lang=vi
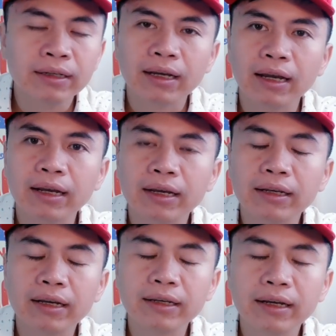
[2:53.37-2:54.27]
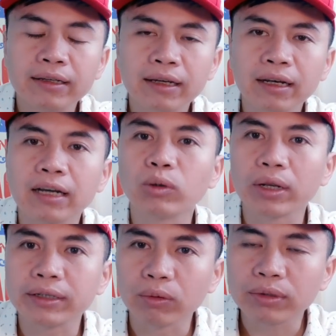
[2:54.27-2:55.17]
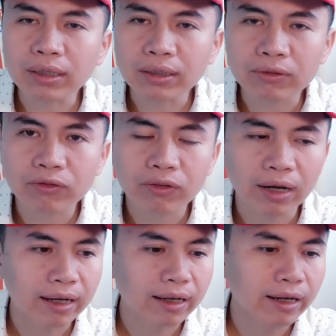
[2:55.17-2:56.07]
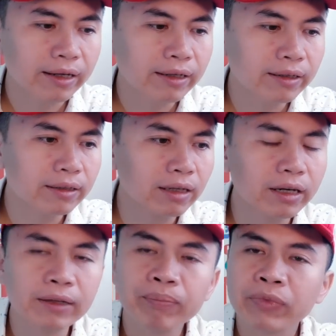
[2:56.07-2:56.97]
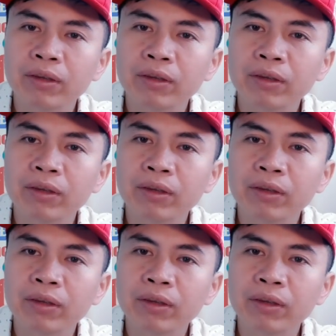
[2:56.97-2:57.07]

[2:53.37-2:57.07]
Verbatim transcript: cái cái cái cái cái lợi nhuận nhiều nhất và cái nơi